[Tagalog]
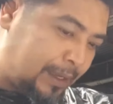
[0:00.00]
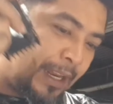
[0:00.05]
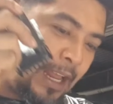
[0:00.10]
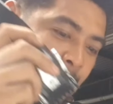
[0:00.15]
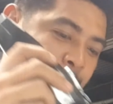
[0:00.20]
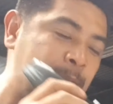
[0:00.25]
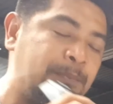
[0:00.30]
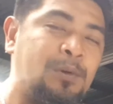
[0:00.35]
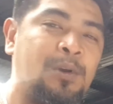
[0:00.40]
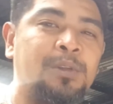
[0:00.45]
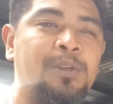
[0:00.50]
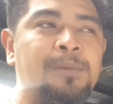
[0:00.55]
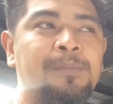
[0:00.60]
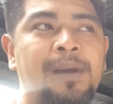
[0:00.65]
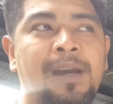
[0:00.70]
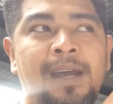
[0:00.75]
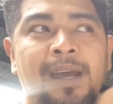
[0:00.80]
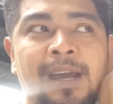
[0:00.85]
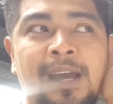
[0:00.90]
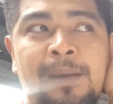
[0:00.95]
Marami po doon
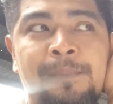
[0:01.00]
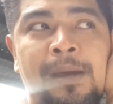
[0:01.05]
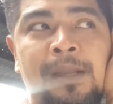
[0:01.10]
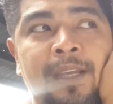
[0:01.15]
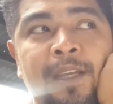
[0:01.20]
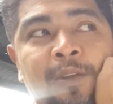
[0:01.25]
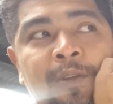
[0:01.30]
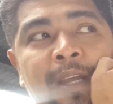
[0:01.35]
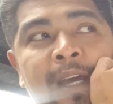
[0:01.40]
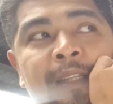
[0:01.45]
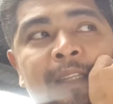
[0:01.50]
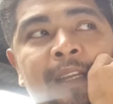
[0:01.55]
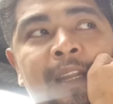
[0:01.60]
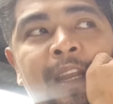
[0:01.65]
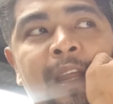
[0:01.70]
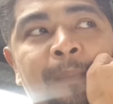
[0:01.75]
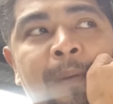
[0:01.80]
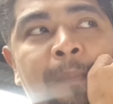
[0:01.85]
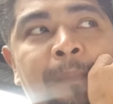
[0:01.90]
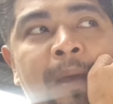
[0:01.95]
mga kamarino natin
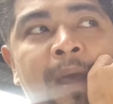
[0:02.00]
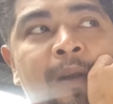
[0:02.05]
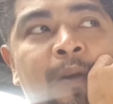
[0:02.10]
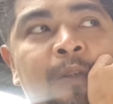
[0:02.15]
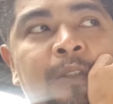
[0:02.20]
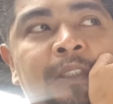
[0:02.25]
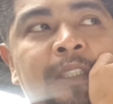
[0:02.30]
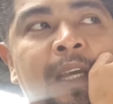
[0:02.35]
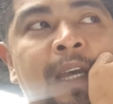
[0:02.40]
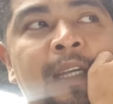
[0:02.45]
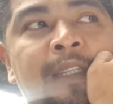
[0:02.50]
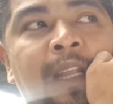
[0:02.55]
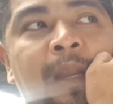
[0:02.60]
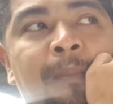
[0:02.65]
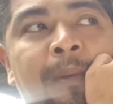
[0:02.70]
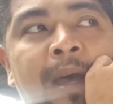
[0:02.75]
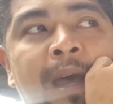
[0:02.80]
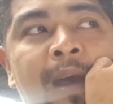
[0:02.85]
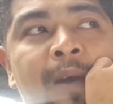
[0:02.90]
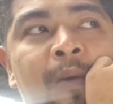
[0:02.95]
na napapagod sa
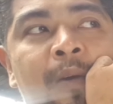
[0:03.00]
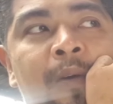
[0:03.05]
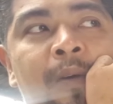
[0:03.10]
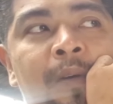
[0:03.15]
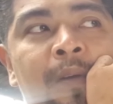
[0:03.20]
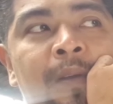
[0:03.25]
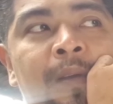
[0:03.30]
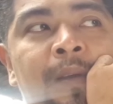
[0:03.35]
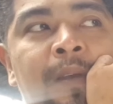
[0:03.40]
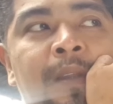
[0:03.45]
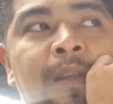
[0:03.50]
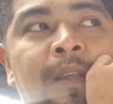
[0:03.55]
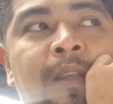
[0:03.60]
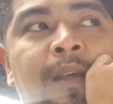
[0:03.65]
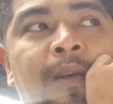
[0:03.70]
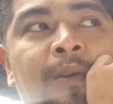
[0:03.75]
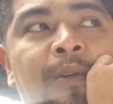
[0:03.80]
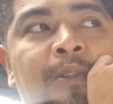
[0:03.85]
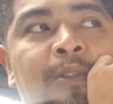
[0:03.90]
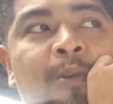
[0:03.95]
trabaho
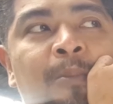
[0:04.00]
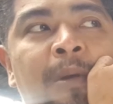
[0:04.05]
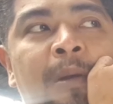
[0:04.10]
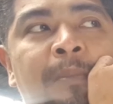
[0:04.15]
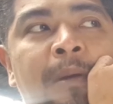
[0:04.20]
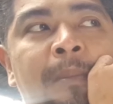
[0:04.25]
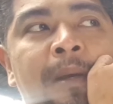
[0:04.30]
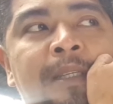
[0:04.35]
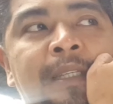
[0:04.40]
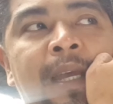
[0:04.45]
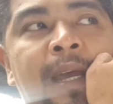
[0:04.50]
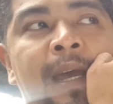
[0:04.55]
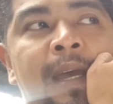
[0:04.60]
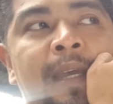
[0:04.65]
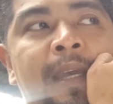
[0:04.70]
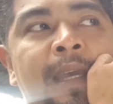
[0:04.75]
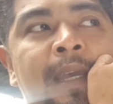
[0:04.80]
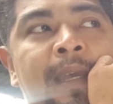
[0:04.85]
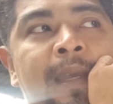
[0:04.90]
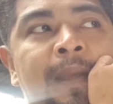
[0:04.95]
na gusto
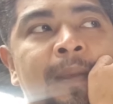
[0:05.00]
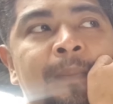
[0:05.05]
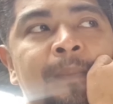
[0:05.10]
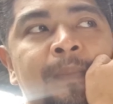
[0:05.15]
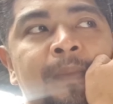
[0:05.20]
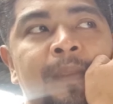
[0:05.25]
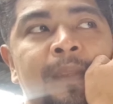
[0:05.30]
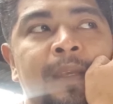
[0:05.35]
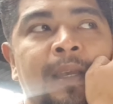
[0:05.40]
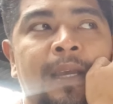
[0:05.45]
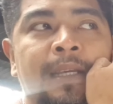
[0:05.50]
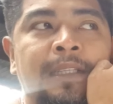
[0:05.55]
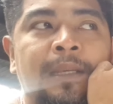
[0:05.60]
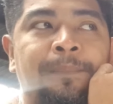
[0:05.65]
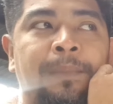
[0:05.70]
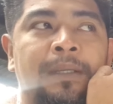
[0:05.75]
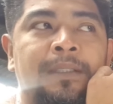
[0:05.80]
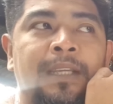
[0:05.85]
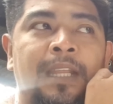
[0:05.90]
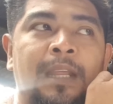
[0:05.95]
magpamasahe kasi
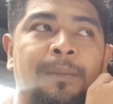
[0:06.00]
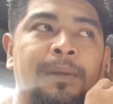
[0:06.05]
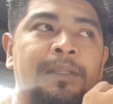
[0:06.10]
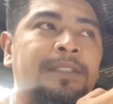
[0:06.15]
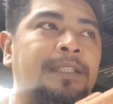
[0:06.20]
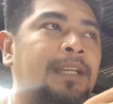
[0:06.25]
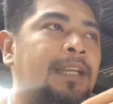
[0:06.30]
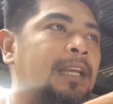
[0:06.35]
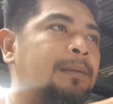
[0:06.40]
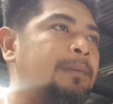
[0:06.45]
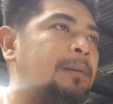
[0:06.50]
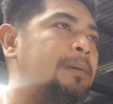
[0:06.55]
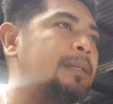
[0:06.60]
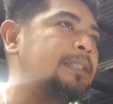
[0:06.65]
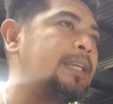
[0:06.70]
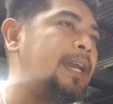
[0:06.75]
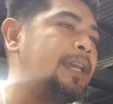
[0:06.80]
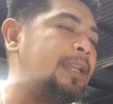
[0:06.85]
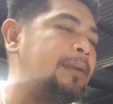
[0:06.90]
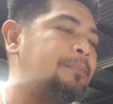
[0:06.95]
pag sa labas sila
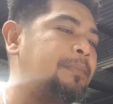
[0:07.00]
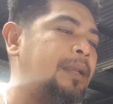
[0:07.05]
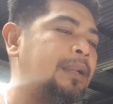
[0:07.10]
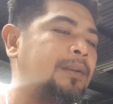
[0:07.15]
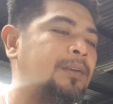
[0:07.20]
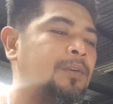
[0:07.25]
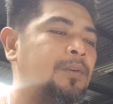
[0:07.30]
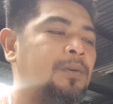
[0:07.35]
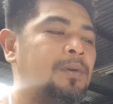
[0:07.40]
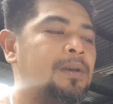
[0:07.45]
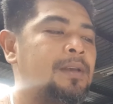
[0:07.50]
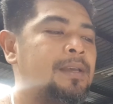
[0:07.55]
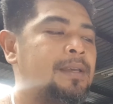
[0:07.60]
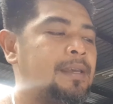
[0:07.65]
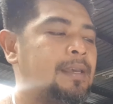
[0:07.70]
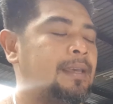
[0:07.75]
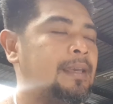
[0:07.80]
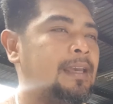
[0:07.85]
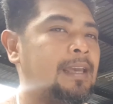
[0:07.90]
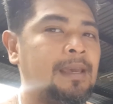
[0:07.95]
nagpamasahe ng barko,
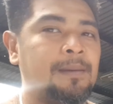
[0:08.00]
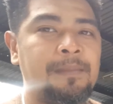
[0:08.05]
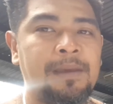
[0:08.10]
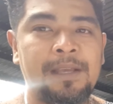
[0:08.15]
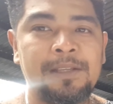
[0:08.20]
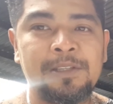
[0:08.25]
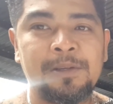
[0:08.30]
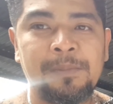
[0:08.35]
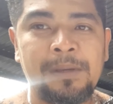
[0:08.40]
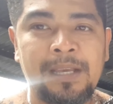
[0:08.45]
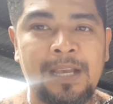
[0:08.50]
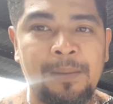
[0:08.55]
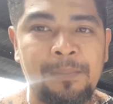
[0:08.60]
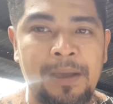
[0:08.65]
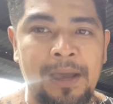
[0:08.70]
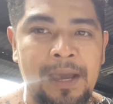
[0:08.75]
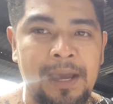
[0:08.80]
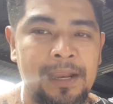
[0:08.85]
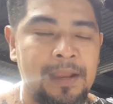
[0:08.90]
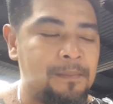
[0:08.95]
eh medyo may
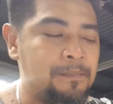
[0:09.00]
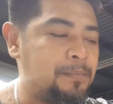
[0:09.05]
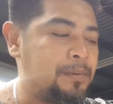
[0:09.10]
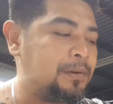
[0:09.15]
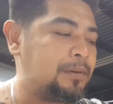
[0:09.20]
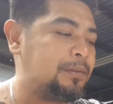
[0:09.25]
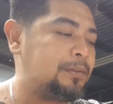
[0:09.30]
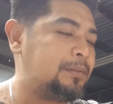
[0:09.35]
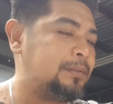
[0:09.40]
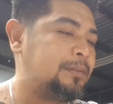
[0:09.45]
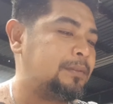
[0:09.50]
kamahalan po.